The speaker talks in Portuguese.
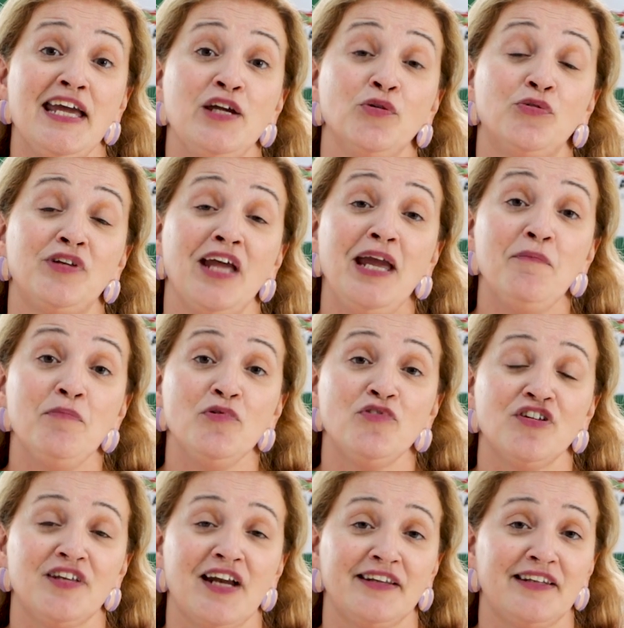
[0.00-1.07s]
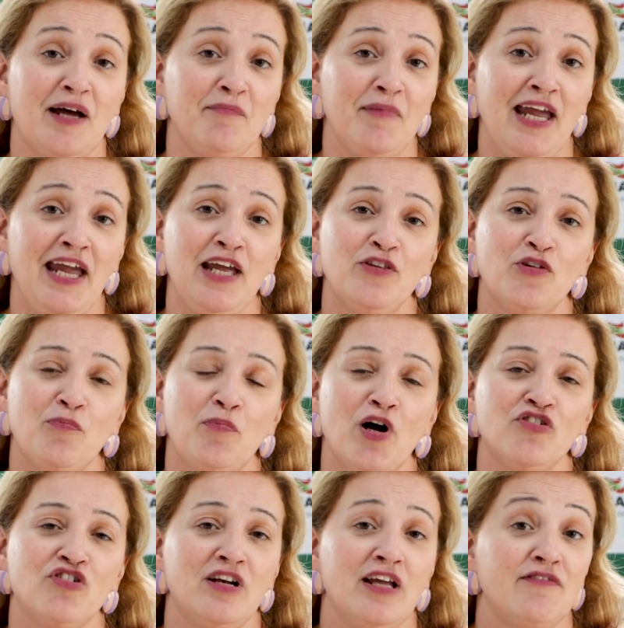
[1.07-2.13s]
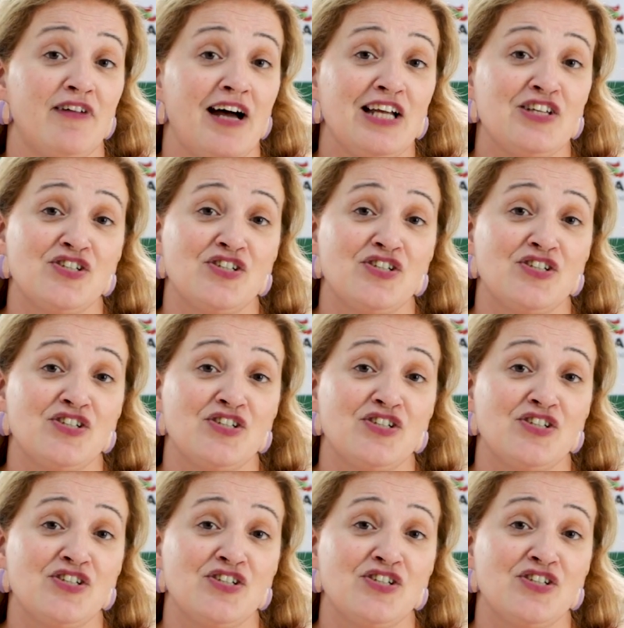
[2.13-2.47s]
e o tempo de tratamento pode levar